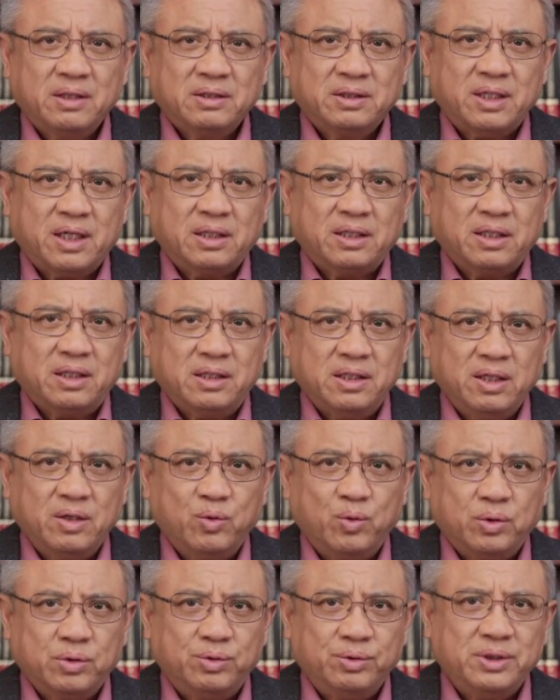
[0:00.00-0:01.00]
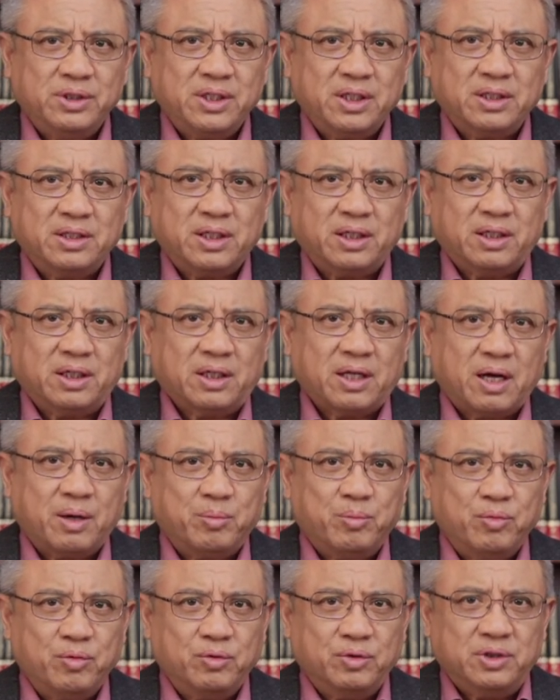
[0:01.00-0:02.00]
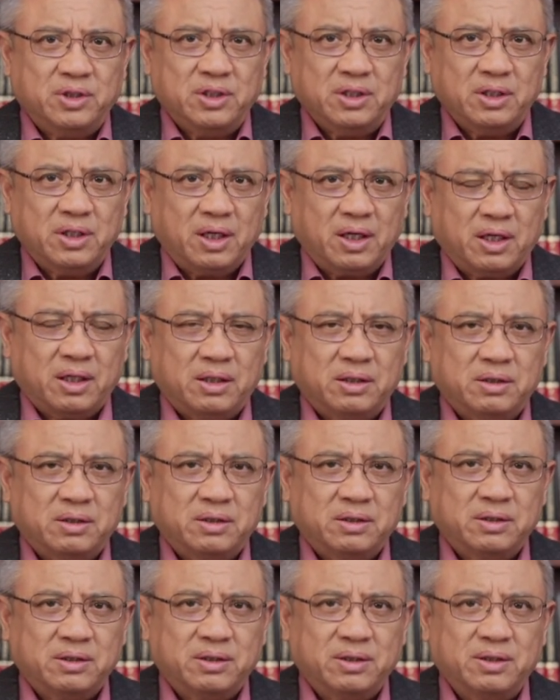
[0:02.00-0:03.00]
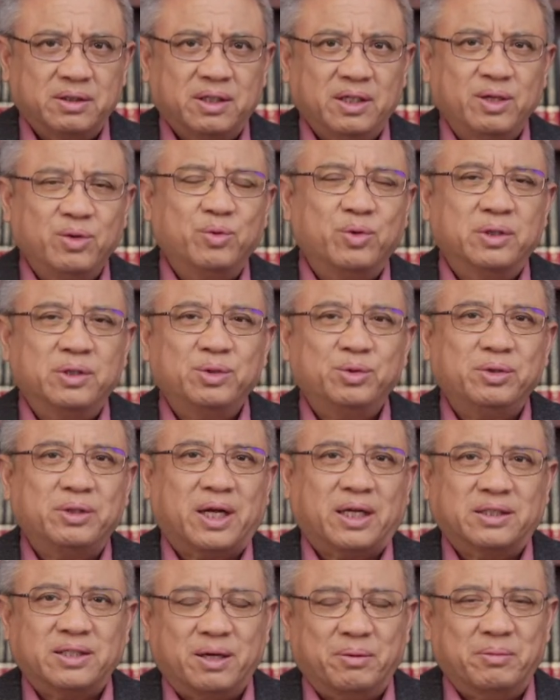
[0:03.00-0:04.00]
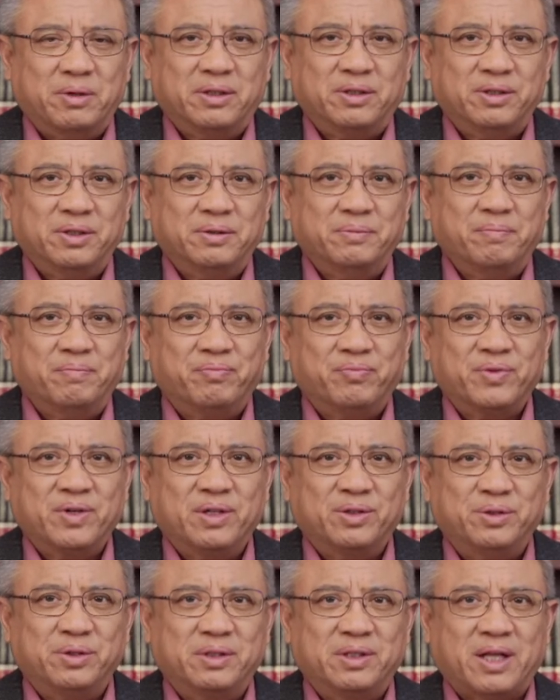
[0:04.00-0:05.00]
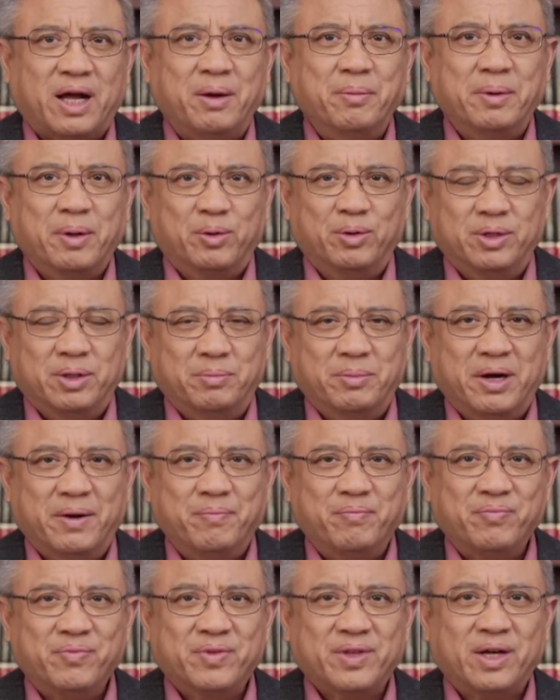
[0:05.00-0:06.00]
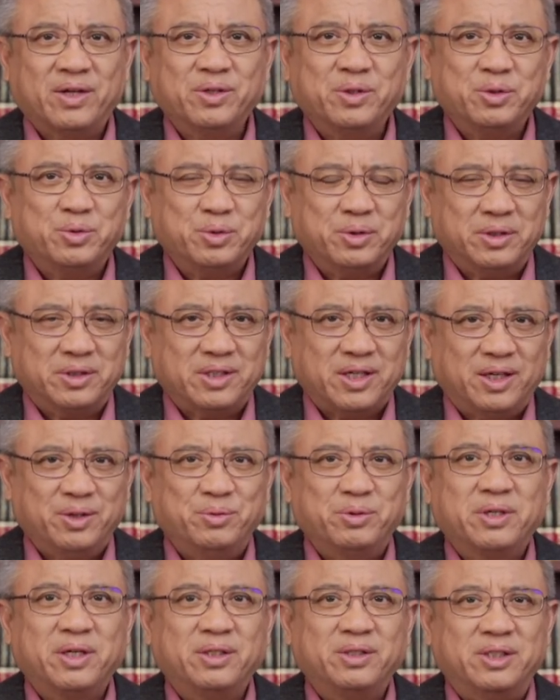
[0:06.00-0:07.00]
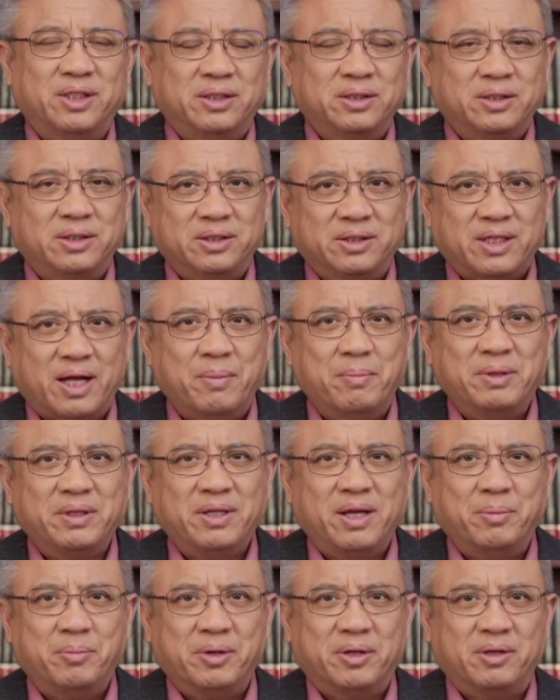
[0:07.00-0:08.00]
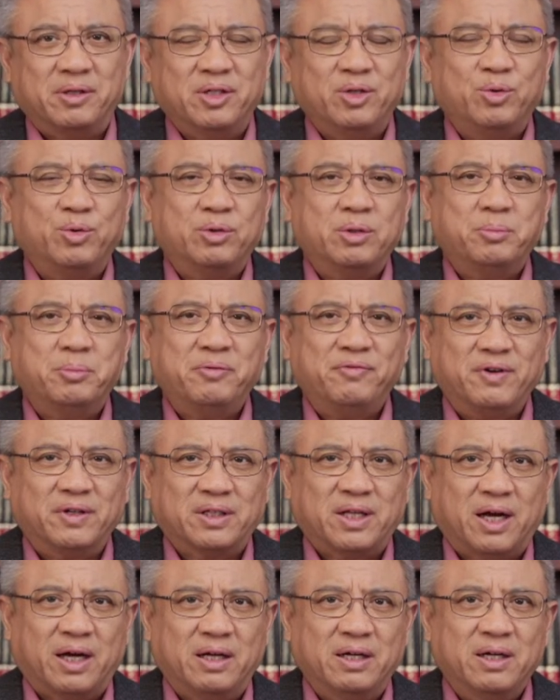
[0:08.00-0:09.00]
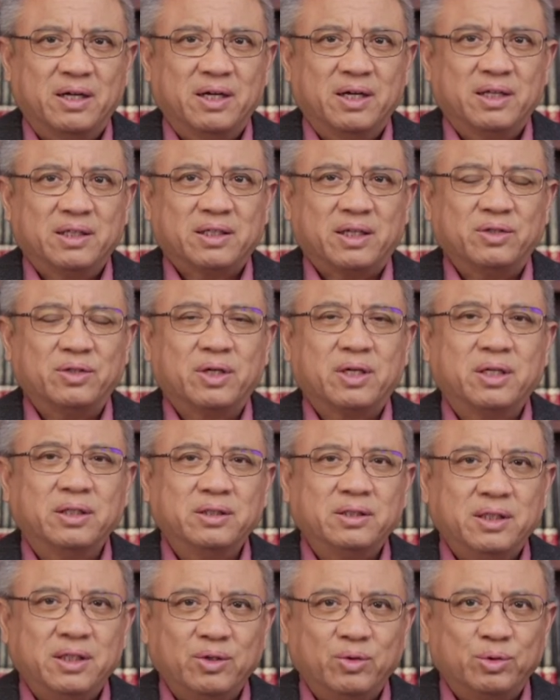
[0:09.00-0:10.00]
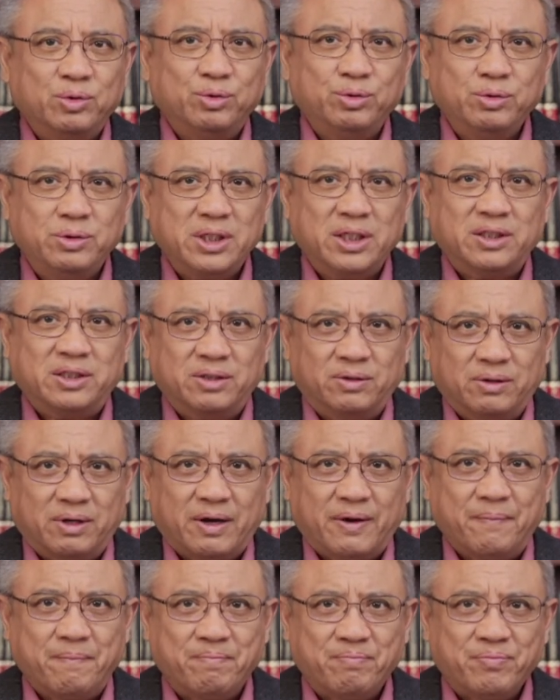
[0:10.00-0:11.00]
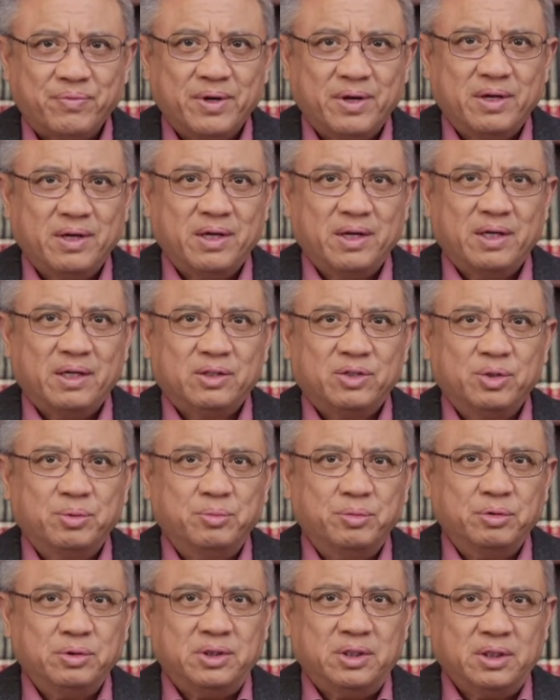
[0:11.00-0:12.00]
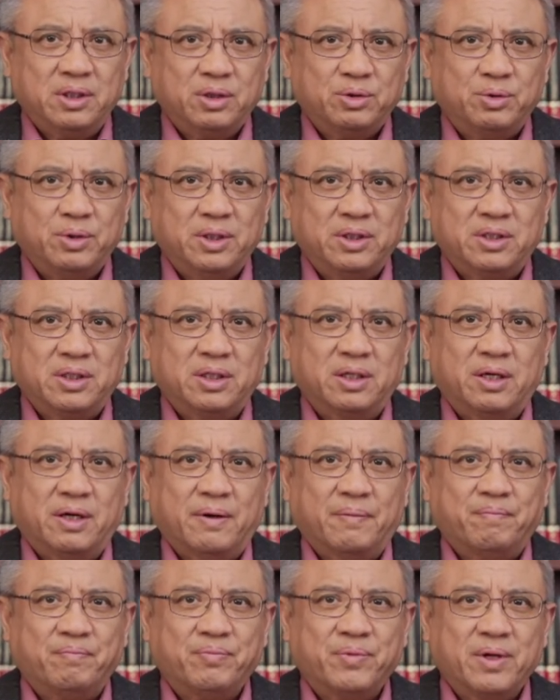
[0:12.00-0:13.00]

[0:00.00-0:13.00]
在那个英国军舰上呢，他募集了，就是英国人去打仗嘛，就去打美国人嘛，他因为他人谈判代表，英国人不放他，他就跟着英国军舰走了，就募集了对这个